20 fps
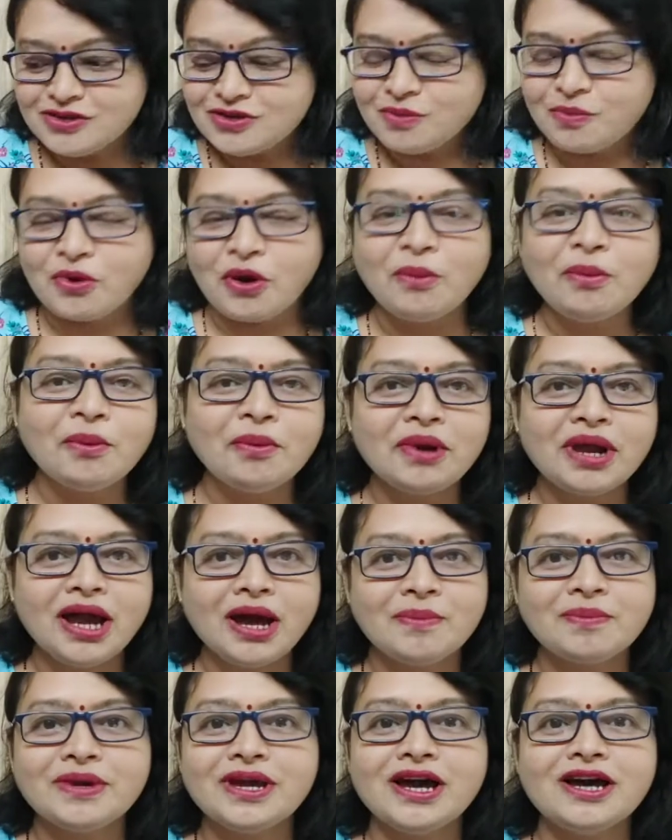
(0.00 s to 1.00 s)
सो प्रॉब्ली
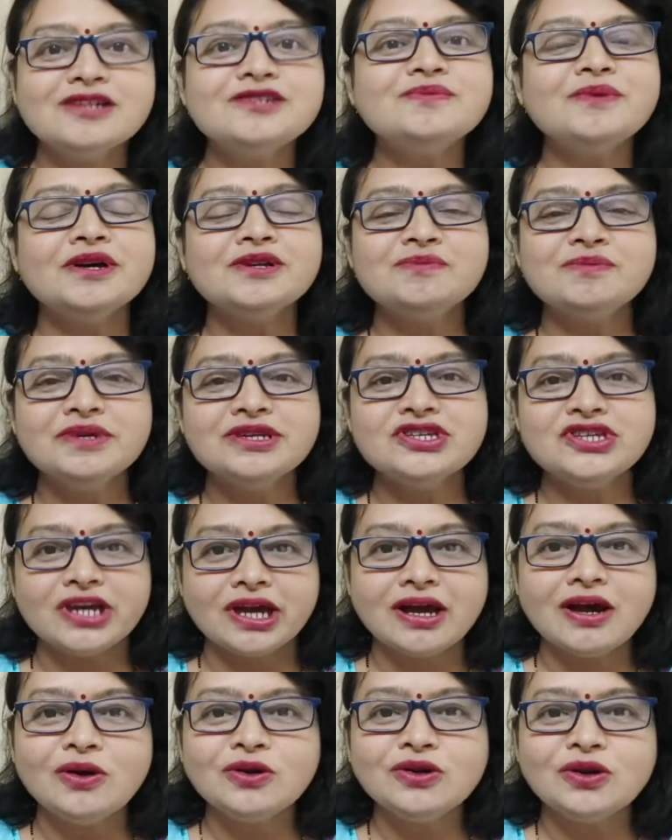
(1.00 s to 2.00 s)
आपके आसपास भी
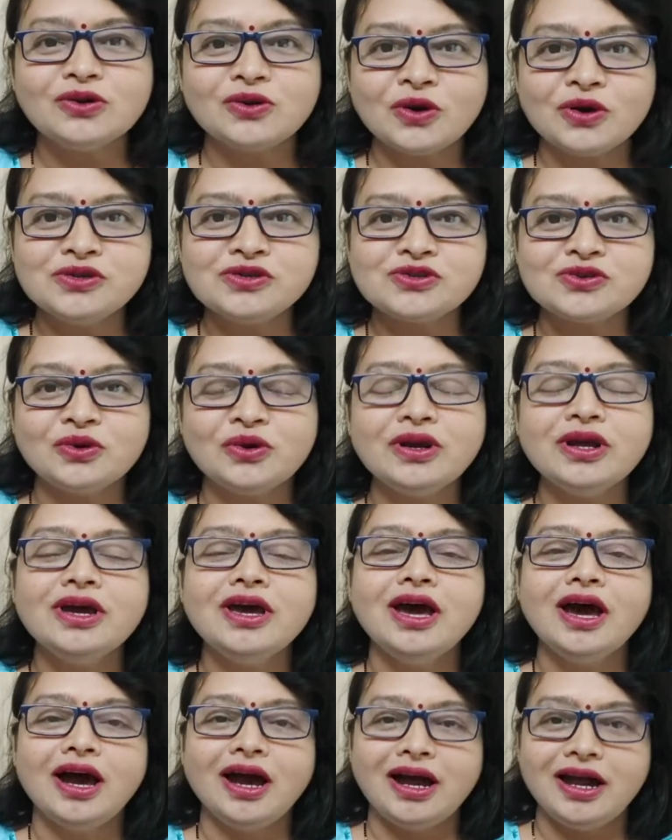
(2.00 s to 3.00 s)
चेकआउट योर टॉय स्टोर
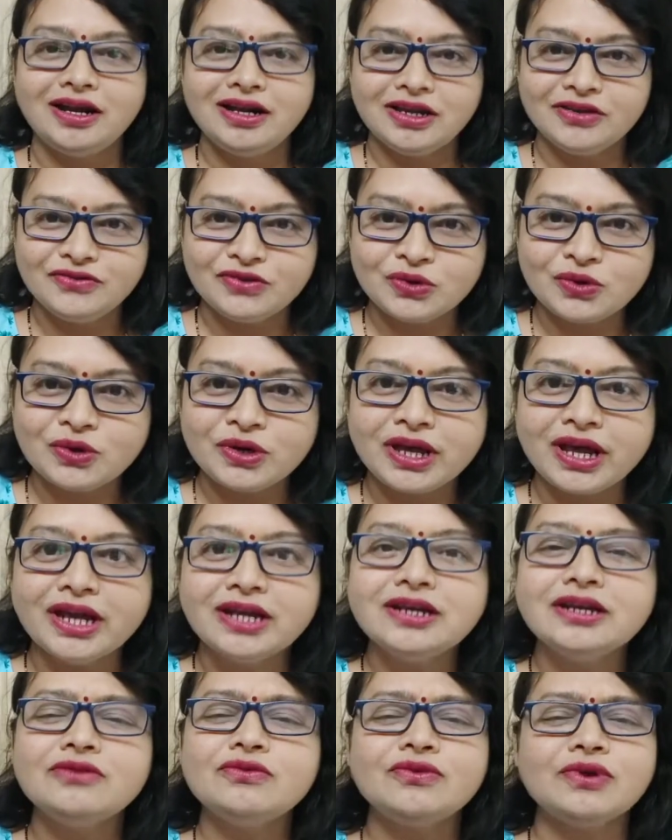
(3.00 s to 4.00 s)
एंड इफ़ यू कुड
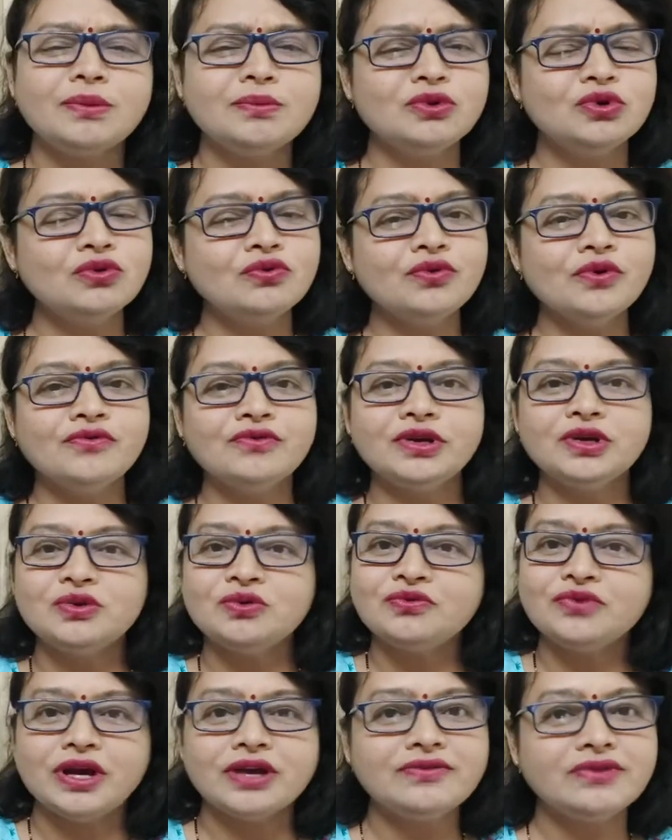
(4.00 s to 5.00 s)
गेट इट फ्रॉम 250
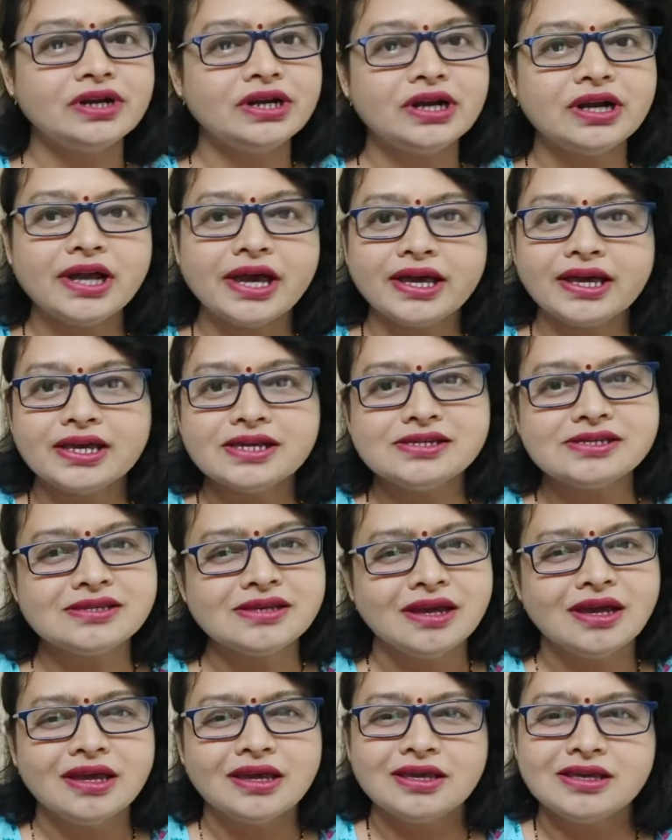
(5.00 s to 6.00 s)
टू 500 आई गेस